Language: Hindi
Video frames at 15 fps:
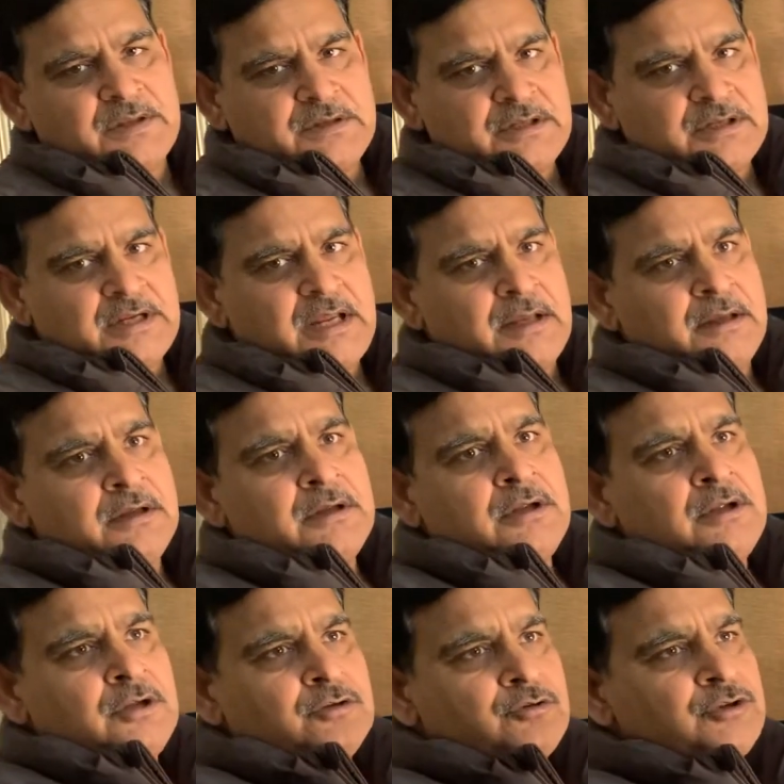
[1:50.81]
ठीक है
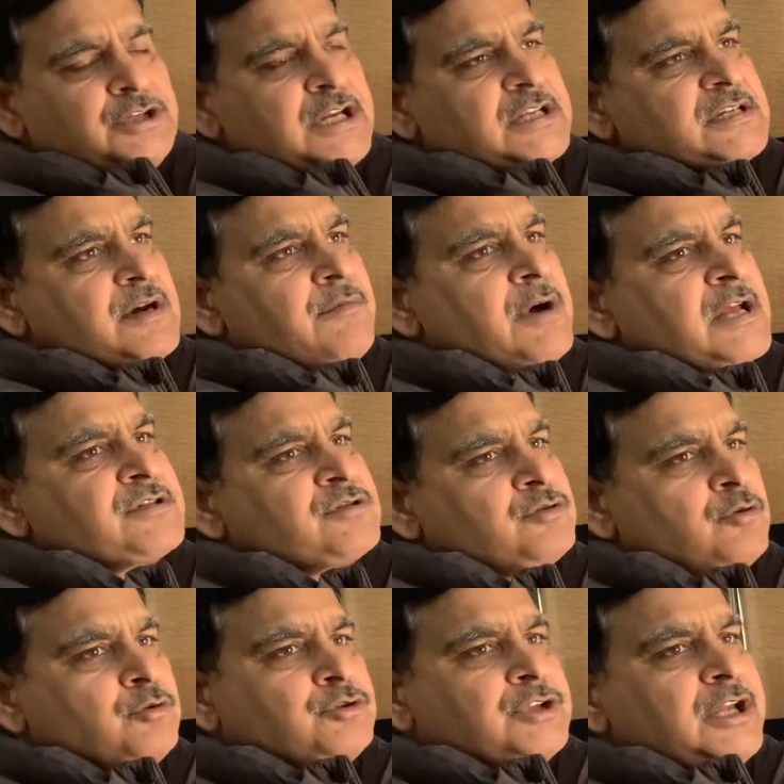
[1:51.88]
तो ये जब आज
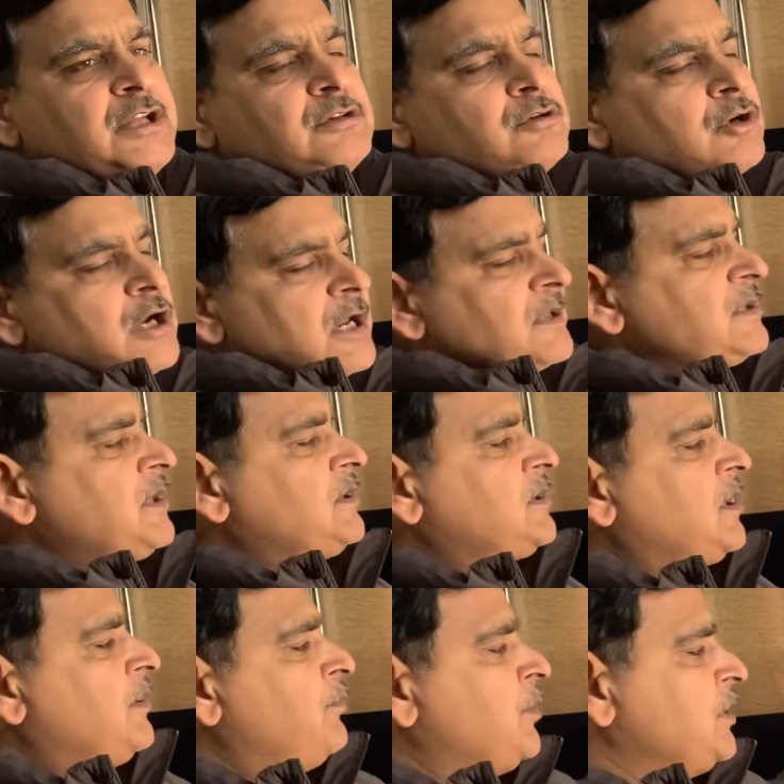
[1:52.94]
तो होते हैं तो कर
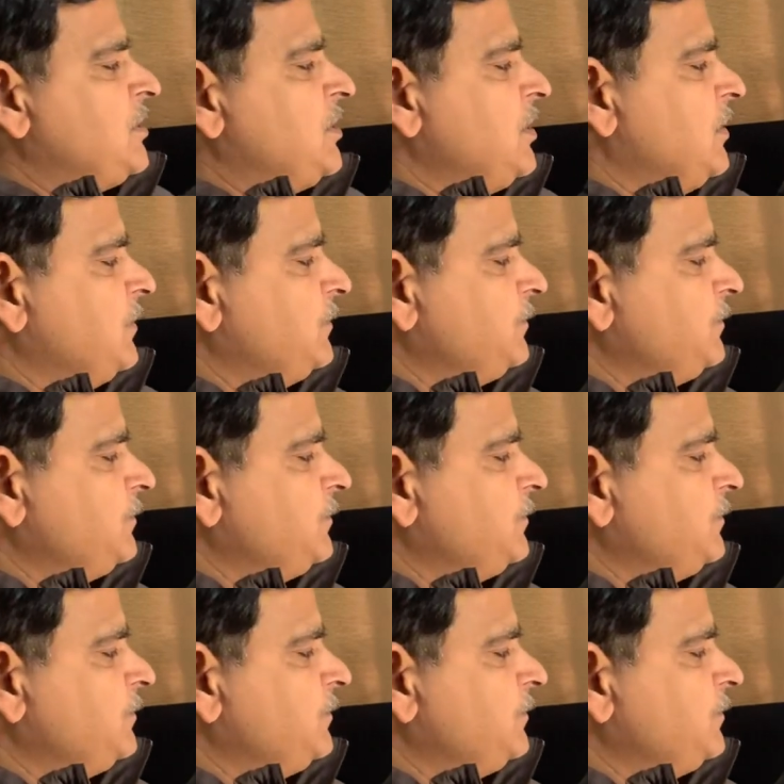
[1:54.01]
देते हैं मंदी